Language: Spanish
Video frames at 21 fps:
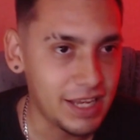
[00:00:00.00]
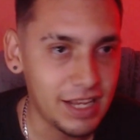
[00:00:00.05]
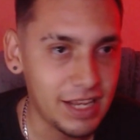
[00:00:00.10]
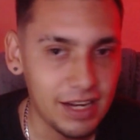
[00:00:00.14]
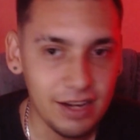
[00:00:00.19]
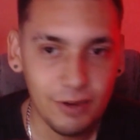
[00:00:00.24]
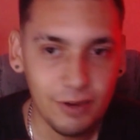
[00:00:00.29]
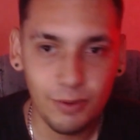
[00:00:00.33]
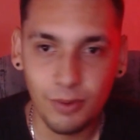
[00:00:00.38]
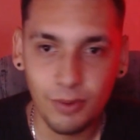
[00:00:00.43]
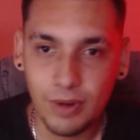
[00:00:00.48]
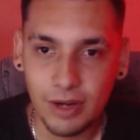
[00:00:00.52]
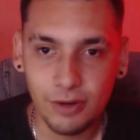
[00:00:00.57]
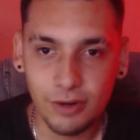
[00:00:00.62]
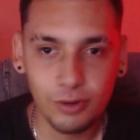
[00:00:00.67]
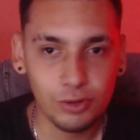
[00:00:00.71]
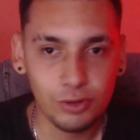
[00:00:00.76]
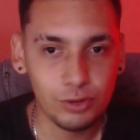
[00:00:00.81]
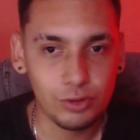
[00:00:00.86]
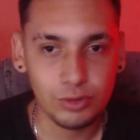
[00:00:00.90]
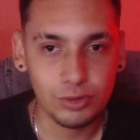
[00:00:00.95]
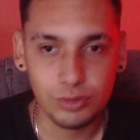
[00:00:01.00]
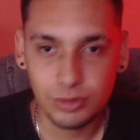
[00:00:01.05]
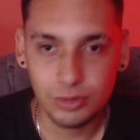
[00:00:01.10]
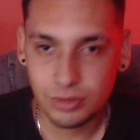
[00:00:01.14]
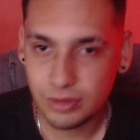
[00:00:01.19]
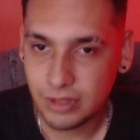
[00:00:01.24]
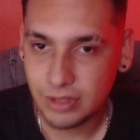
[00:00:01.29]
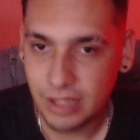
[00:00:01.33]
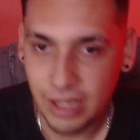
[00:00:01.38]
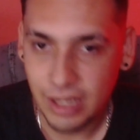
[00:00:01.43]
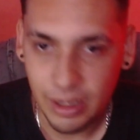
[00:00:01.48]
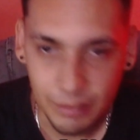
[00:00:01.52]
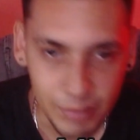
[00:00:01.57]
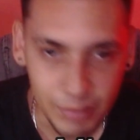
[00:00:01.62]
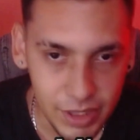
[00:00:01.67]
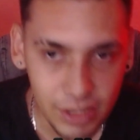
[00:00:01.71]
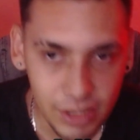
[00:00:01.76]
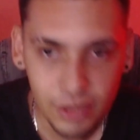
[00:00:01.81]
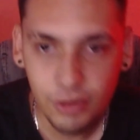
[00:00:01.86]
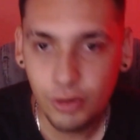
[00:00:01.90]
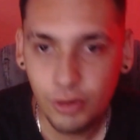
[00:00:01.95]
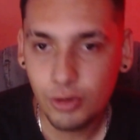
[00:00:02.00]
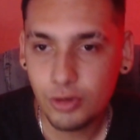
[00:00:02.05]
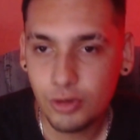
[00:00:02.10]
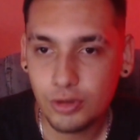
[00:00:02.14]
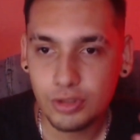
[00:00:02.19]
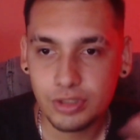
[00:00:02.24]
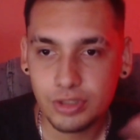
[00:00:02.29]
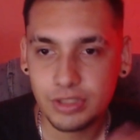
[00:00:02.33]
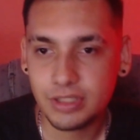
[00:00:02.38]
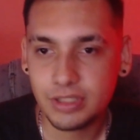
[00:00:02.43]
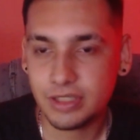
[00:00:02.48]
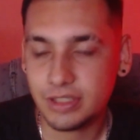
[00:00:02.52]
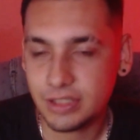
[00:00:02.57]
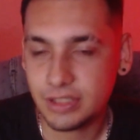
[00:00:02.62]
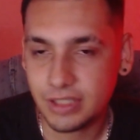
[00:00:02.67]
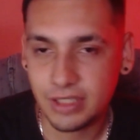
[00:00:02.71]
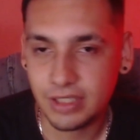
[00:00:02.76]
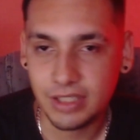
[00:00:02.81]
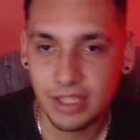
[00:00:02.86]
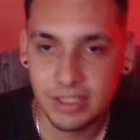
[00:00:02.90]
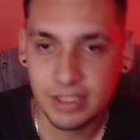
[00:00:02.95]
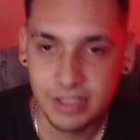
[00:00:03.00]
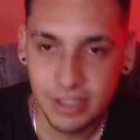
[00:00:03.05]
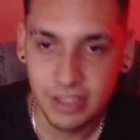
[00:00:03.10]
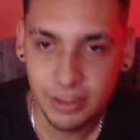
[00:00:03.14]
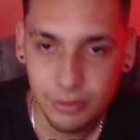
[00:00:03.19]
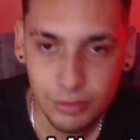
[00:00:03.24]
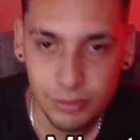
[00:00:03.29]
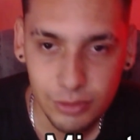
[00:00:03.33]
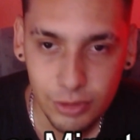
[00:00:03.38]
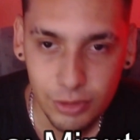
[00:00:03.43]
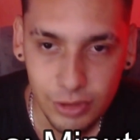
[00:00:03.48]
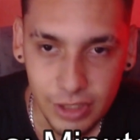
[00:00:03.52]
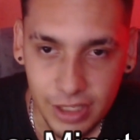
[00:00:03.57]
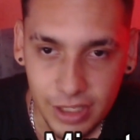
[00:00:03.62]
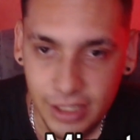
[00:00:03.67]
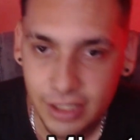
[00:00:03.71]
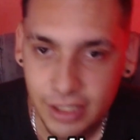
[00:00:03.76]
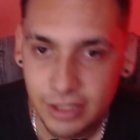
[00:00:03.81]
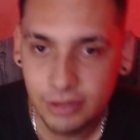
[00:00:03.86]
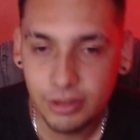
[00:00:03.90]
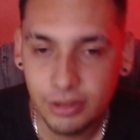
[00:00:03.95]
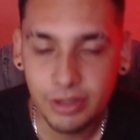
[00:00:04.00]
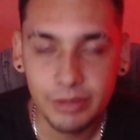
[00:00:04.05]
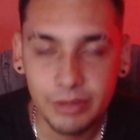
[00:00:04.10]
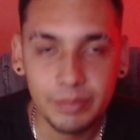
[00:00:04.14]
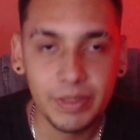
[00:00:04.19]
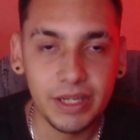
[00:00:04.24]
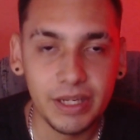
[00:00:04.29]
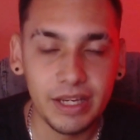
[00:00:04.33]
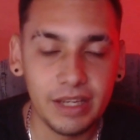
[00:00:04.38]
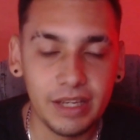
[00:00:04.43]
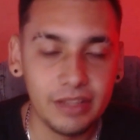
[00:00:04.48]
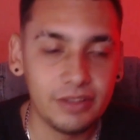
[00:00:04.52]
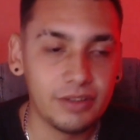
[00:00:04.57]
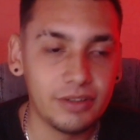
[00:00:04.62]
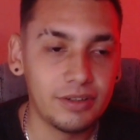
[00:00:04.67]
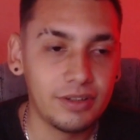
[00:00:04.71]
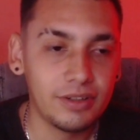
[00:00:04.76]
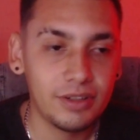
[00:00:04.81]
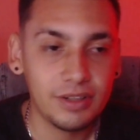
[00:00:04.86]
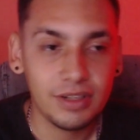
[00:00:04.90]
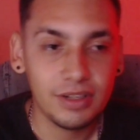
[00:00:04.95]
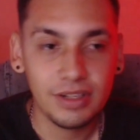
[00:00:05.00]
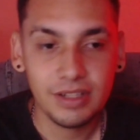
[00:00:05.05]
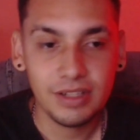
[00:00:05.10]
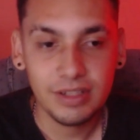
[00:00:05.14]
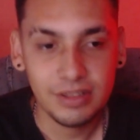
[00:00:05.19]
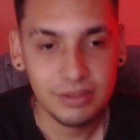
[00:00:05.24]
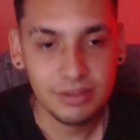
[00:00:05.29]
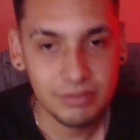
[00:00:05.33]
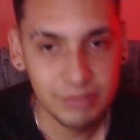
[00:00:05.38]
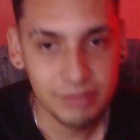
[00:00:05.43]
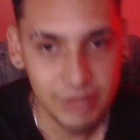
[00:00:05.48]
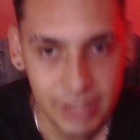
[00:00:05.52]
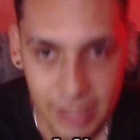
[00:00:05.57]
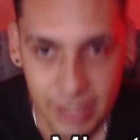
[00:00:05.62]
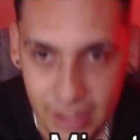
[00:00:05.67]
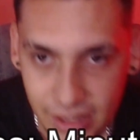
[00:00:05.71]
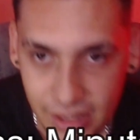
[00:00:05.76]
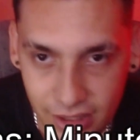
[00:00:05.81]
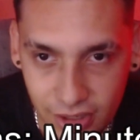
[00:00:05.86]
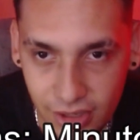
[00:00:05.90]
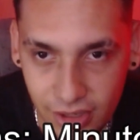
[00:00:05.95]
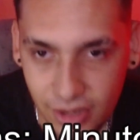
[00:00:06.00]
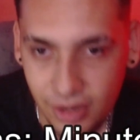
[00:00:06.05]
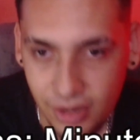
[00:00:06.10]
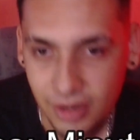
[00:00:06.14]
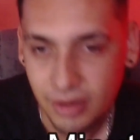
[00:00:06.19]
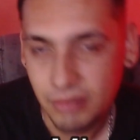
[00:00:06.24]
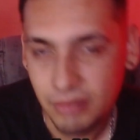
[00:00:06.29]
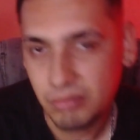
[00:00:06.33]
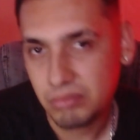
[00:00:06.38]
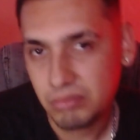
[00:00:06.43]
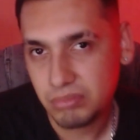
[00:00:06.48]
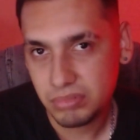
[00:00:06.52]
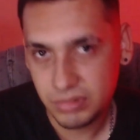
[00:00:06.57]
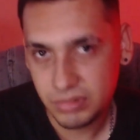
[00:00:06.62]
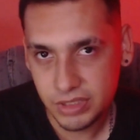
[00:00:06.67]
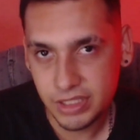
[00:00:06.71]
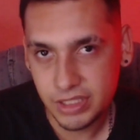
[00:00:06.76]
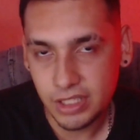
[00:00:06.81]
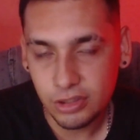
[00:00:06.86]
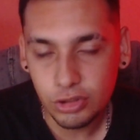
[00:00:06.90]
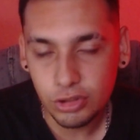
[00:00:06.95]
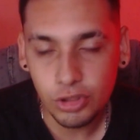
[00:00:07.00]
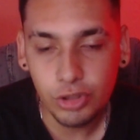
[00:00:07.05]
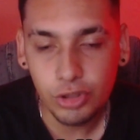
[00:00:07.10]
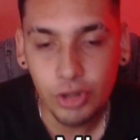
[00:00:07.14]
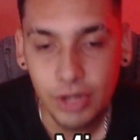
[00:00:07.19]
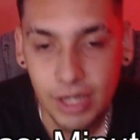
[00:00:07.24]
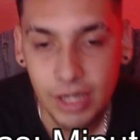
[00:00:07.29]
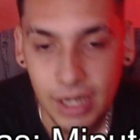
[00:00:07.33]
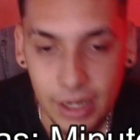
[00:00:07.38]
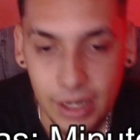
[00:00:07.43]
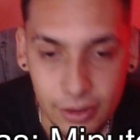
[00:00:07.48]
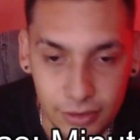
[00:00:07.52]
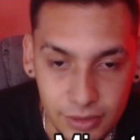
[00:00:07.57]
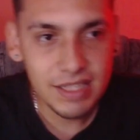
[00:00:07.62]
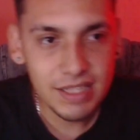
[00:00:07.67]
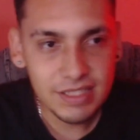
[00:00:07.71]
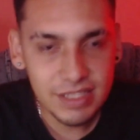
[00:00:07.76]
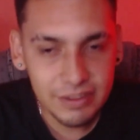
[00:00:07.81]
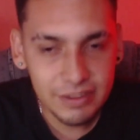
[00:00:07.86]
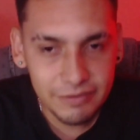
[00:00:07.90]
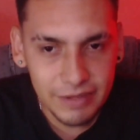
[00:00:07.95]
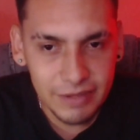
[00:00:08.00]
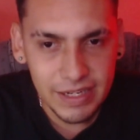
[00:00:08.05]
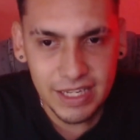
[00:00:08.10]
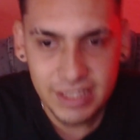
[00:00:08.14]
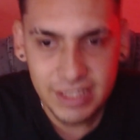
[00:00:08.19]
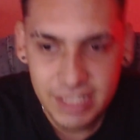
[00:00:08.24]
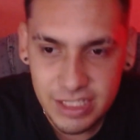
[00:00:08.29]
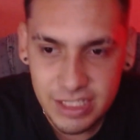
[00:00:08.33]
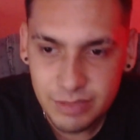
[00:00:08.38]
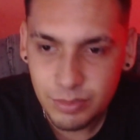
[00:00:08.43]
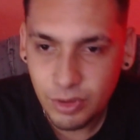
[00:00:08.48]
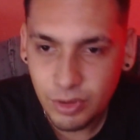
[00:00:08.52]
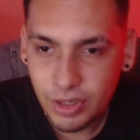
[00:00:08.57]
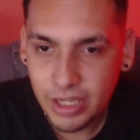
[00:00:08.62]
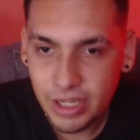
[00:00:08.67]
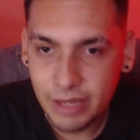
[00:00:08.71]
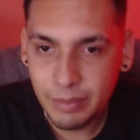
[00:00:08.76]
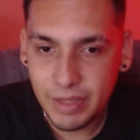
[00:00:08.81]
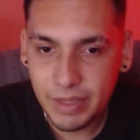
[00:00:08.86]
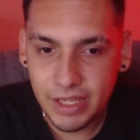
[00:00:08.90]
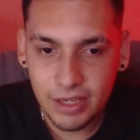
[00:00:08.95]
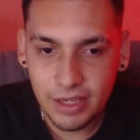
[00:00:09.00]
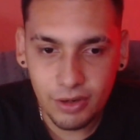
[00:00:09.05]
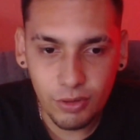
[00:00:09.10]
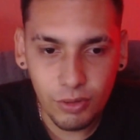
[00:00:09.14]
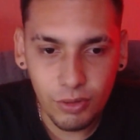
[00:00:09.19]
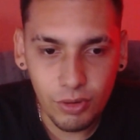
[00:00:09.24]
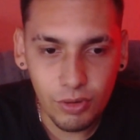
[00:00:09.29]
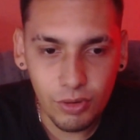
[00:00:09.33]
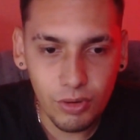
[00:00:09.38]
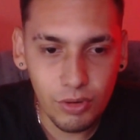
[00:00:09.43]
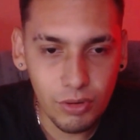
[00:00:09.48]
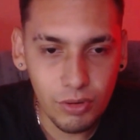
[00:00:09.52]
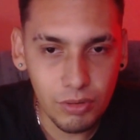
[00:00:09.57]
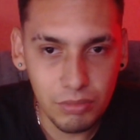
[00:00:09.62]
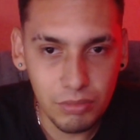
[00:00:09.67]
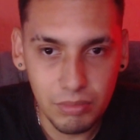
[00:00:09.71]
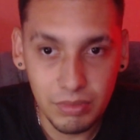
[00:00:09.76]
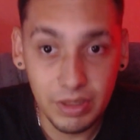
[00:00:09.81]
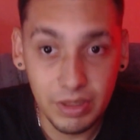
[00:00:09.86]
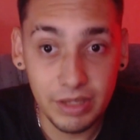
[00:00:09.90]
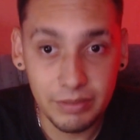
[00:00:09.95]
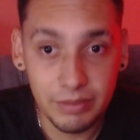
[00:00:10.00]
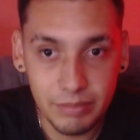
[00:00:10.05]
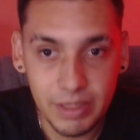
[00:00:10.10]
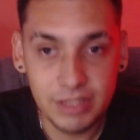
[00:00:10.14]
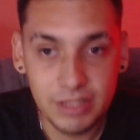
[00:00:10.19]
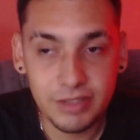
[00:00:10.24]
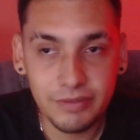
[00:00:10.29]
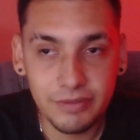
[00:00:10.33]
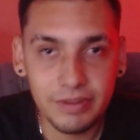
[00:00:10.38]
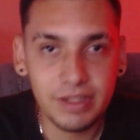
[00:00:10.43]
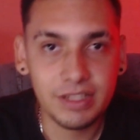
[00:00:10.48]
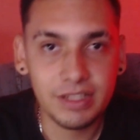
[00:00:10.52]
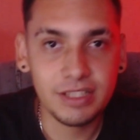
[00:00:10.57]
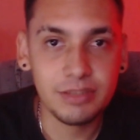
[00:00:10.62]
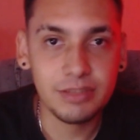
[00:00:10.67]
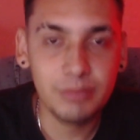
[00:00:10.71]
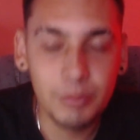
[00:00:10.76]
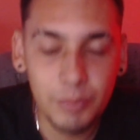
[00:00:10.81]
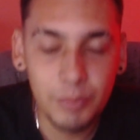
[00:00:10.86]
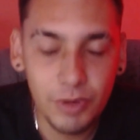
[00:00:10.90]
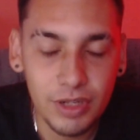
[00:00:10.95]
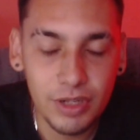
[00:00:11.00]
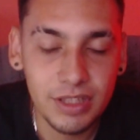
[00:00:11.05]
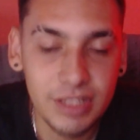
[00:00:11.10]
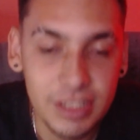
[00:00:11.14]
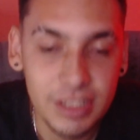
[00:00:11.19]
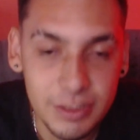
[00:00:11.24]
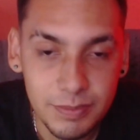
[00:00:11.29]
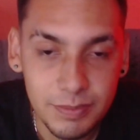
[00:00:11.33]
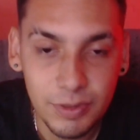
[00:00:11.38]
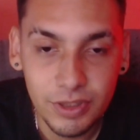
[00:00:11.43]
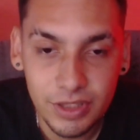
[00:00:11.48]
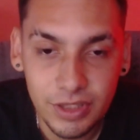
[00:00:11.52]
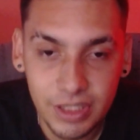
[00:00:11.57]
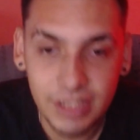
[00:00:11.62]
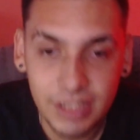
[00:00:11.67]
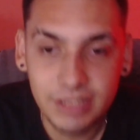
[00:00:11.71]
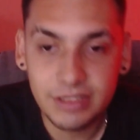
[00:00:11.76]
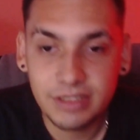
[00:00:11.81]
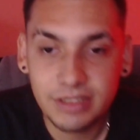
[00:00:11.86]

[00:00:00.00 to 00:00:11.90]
a jugar con tus amigos y hacer un torneito ahí pequeño. Queda, siento yo claro. El fanatismo que me llegó, inmenso fanatismo por el 3x3.